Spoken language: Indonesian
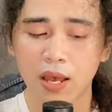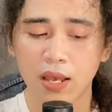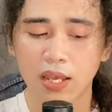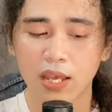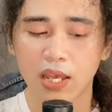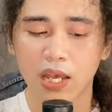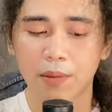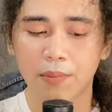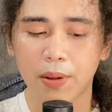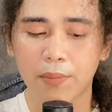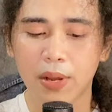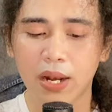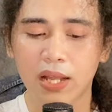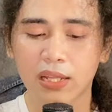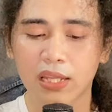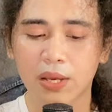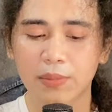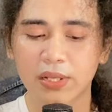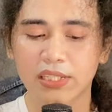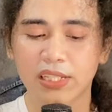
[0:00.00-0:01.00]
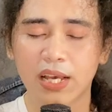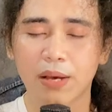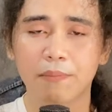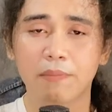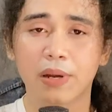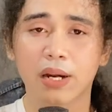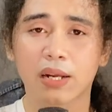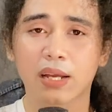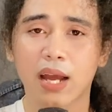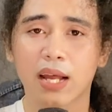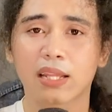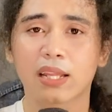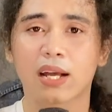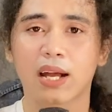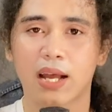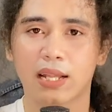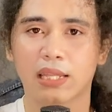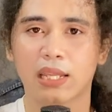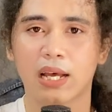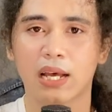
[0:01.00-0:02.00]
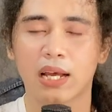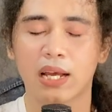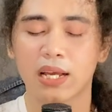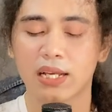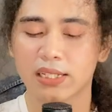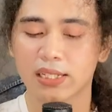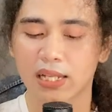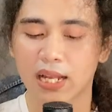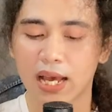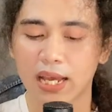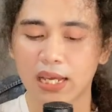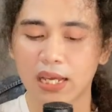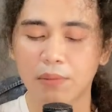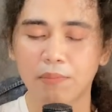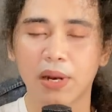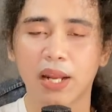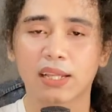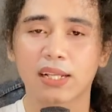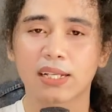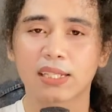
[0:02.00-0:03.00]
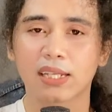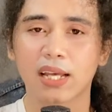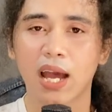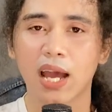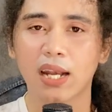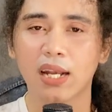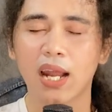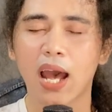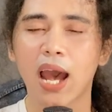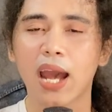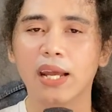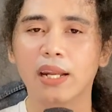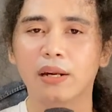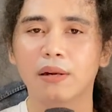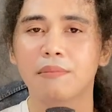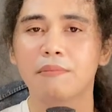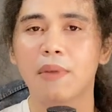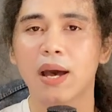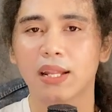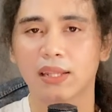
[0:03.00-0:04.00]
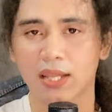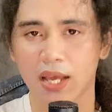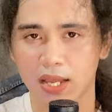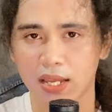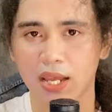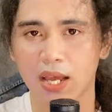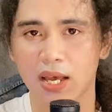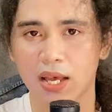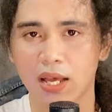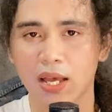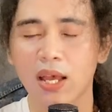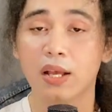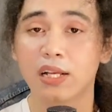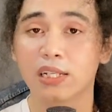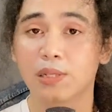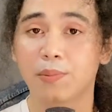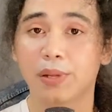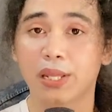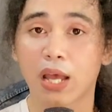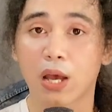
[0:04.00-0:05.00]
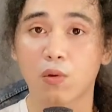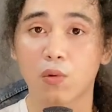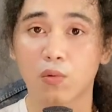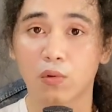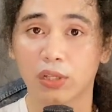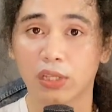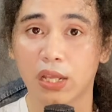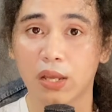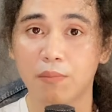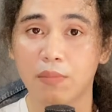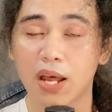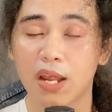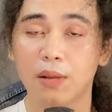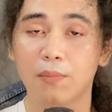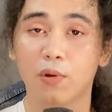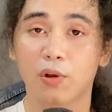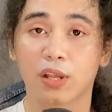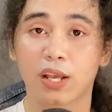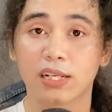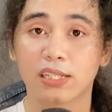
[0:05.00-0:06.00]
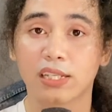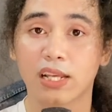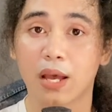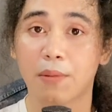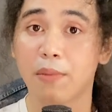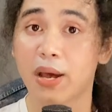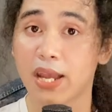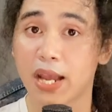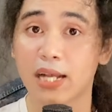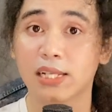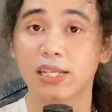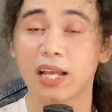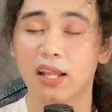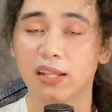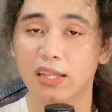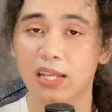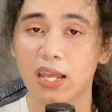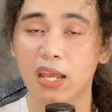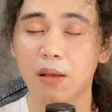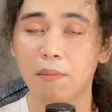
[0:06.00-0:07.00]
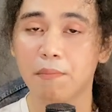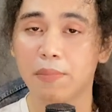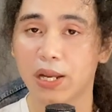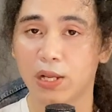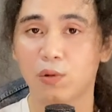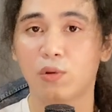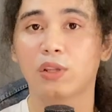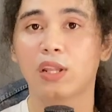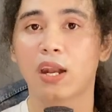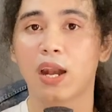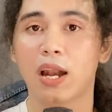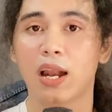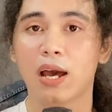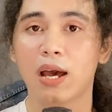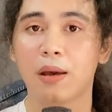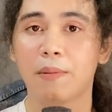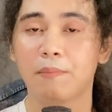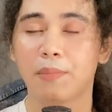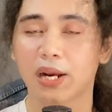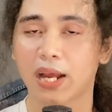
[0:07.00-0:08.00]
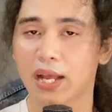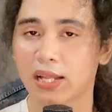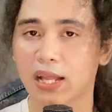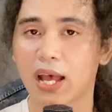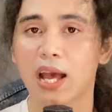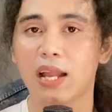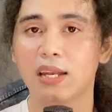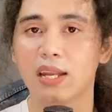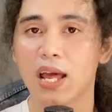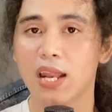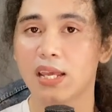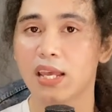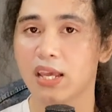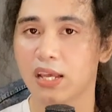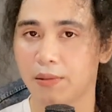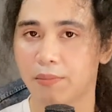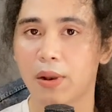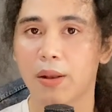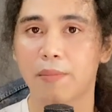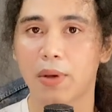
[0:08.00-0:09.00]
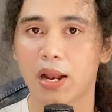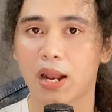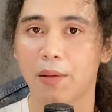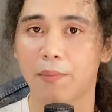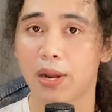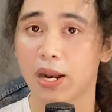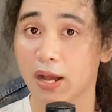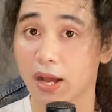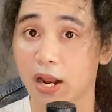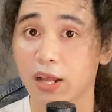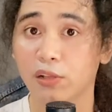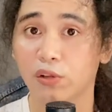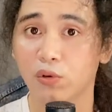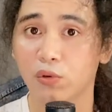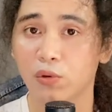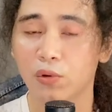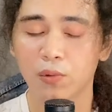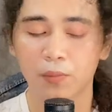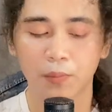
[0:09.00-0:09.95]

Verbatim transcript: Kiki Padmala tak bisa berkata-kata selain meneteskan air matanya. Seperti yang aku kutip dari podcastnya Maya Asyanti, berikut adalah perkataan dari Kiki Padmala pada kali itu.